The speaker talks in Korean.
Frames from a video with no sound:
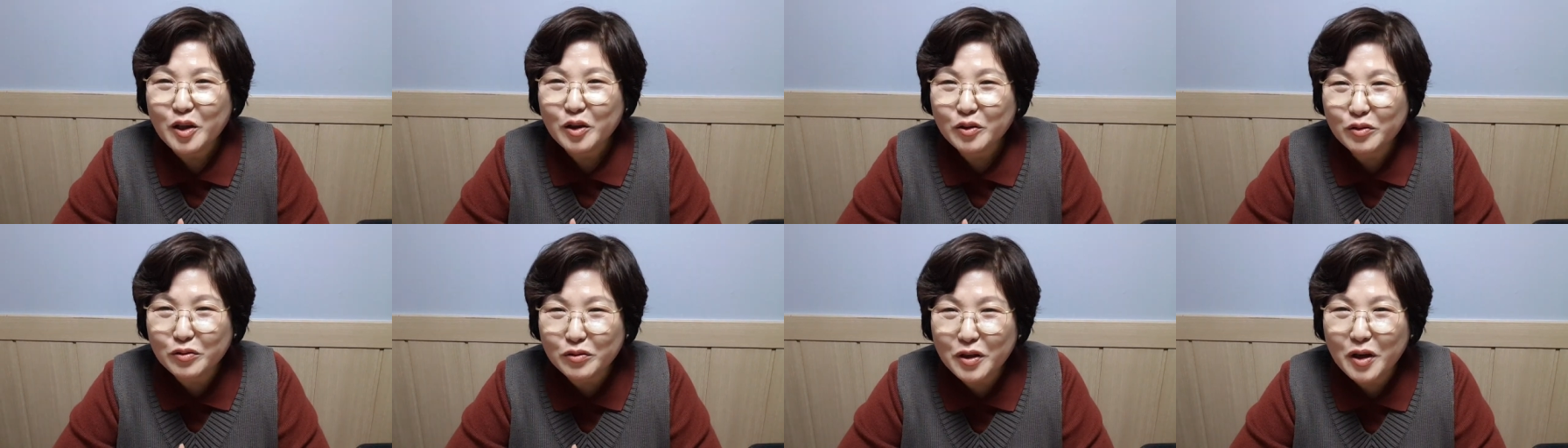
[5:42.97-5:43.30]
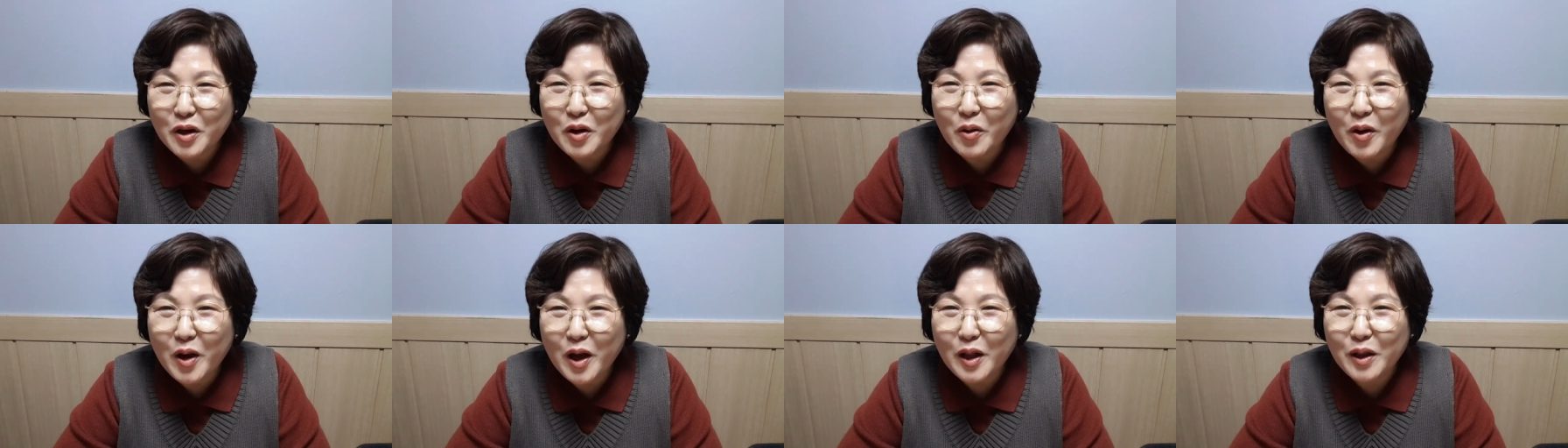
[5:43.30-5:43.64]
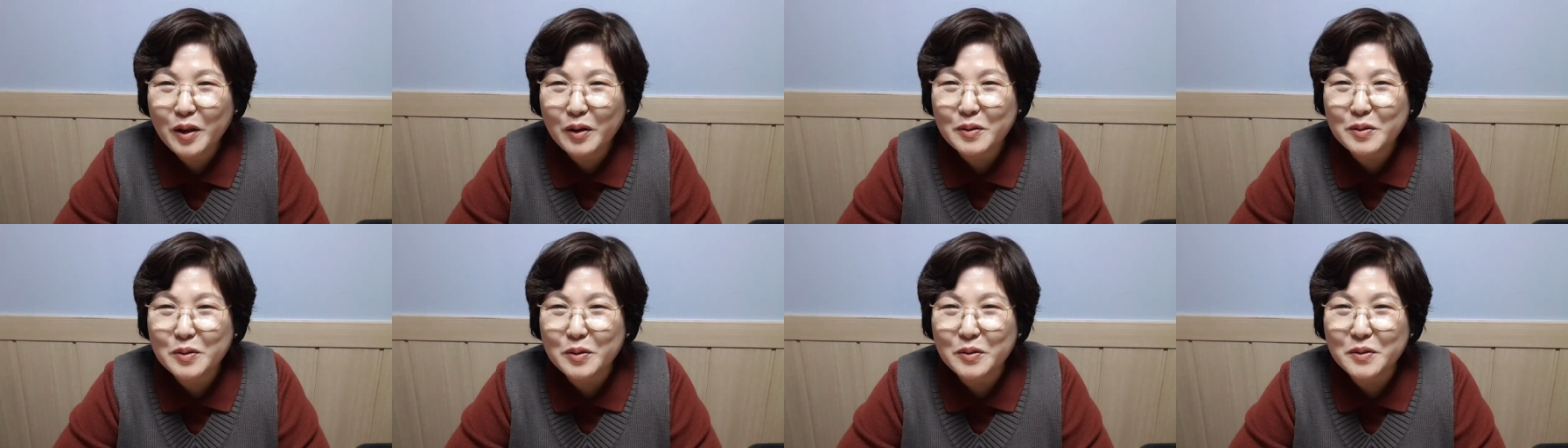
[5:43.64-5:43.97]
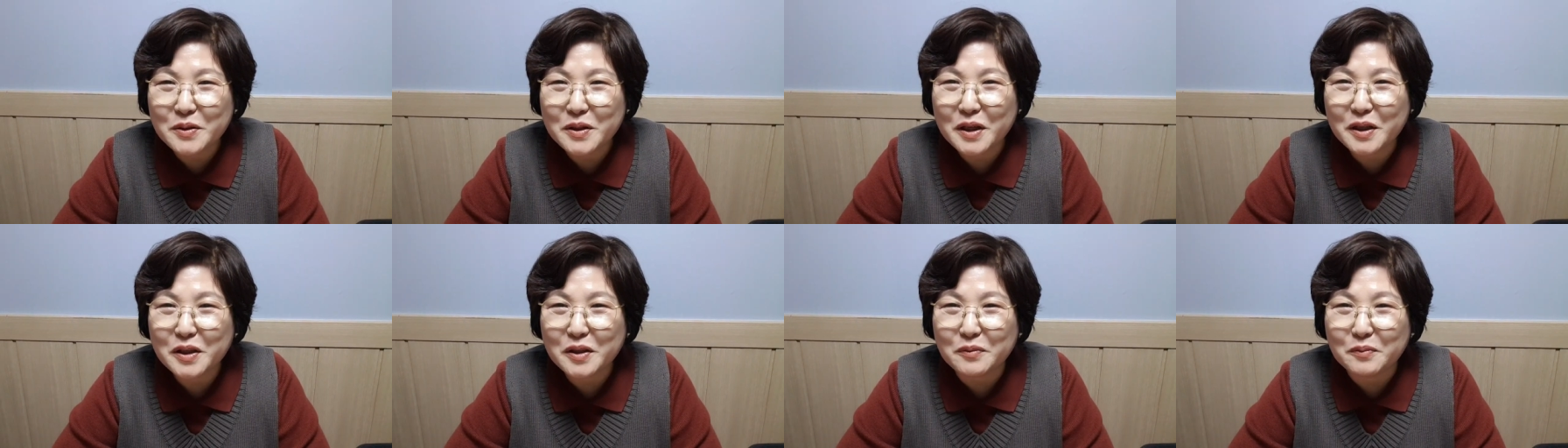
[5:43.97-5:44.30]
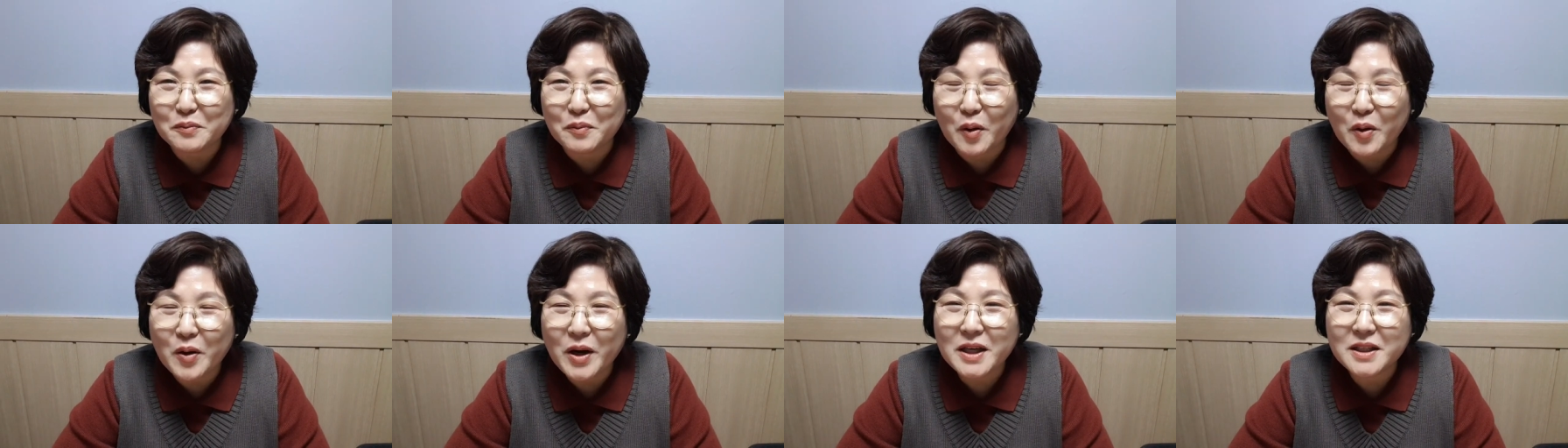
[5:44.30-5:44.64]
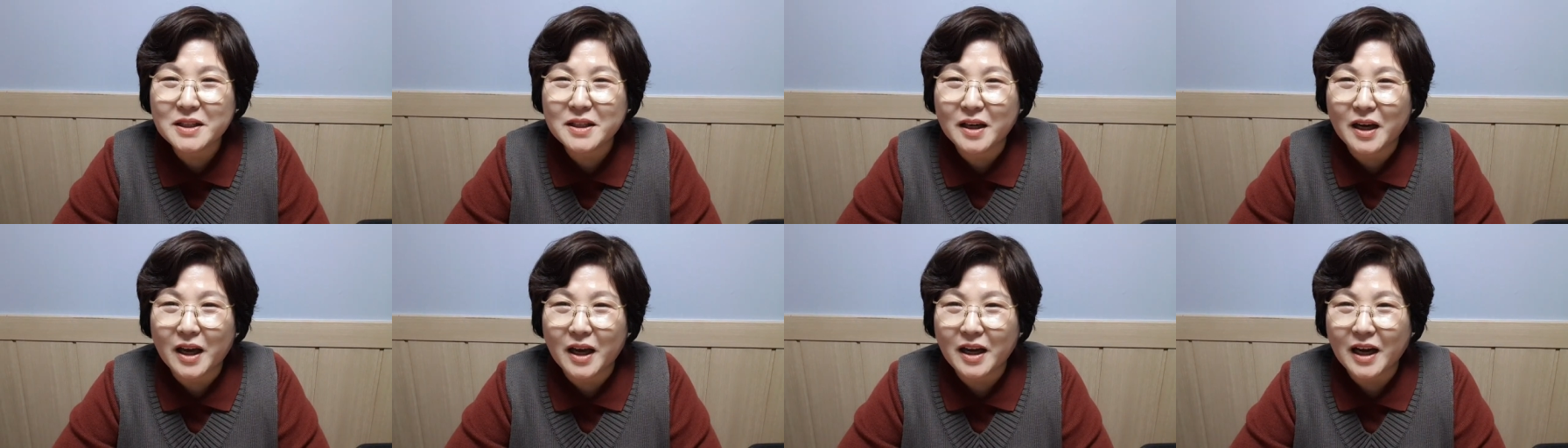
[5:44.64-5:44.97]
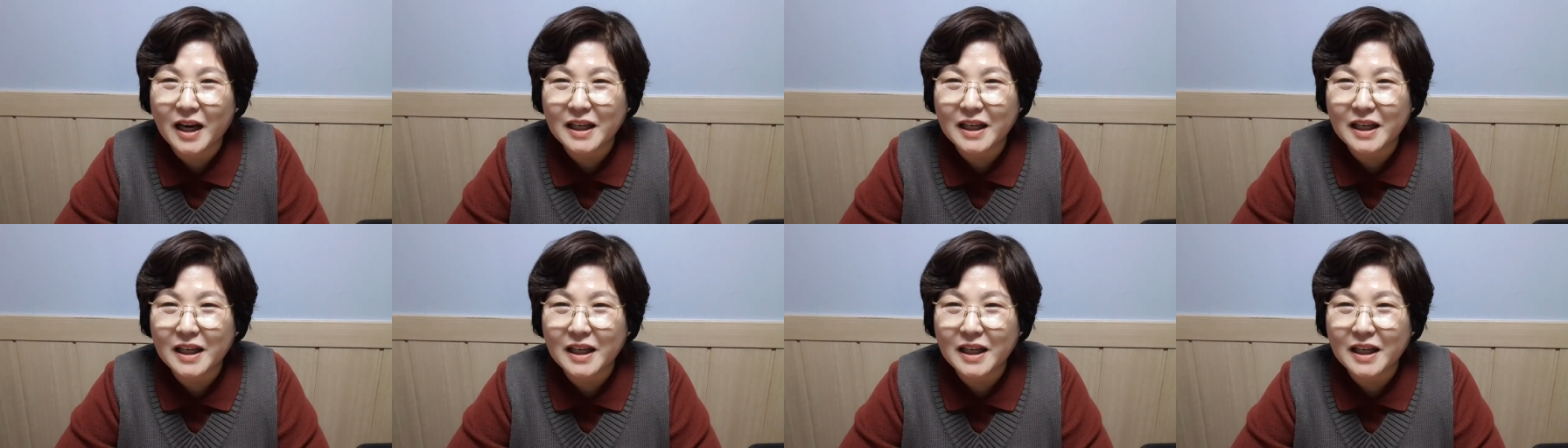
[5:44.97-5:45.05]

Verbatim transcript: 두려워하는 존재는 뭐가 있을까요?